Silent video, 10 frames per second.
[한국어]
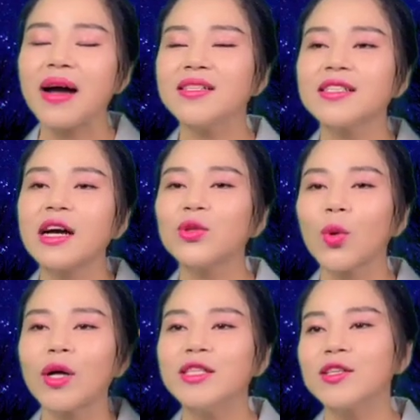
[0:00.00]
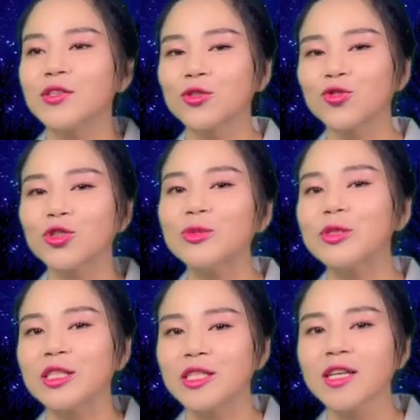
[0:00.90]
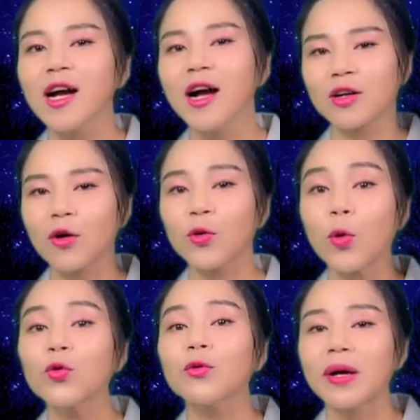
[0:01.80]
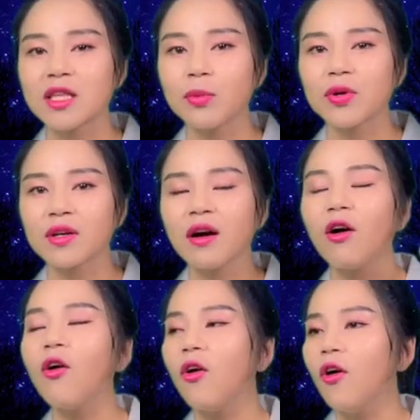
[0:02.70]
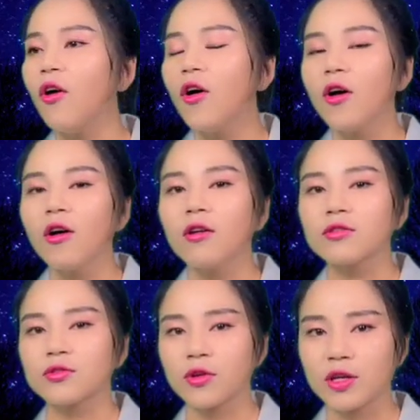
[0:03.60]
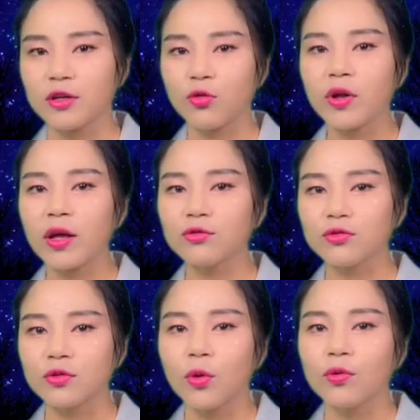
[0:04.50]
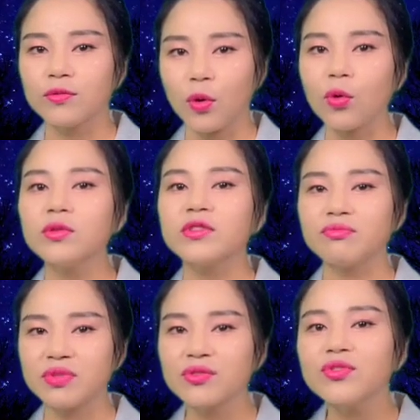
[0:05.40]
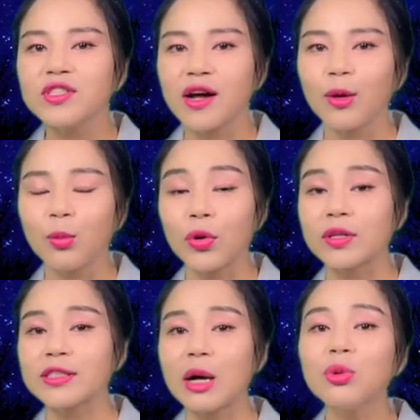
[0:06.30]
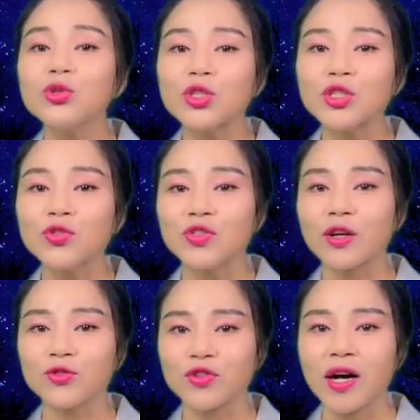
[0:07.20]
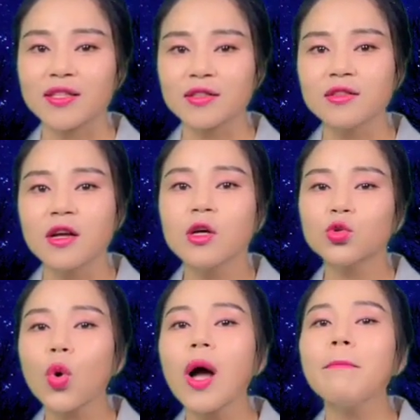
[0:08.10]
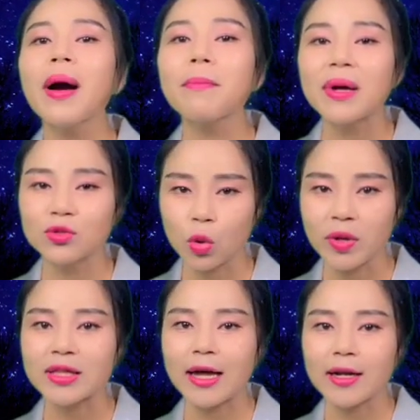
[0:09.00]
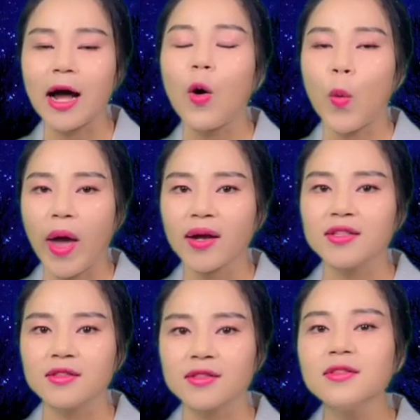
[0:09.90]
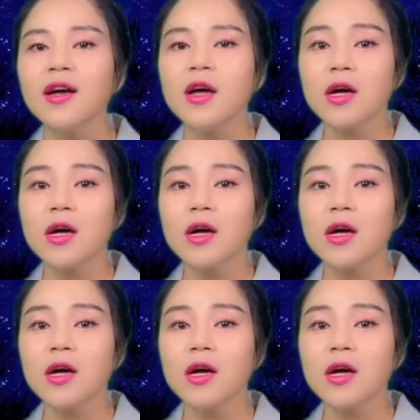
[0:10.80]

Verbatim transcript: 만 시간 동안 이것을 주입식 그런 교육을 받다 보니까 어 저기 괴뢰군 혹은 이제 미군이나 뭐 이런 자본주의 군대 국가들은 총 한 방만 쏘면 달아나. 왜? 그들은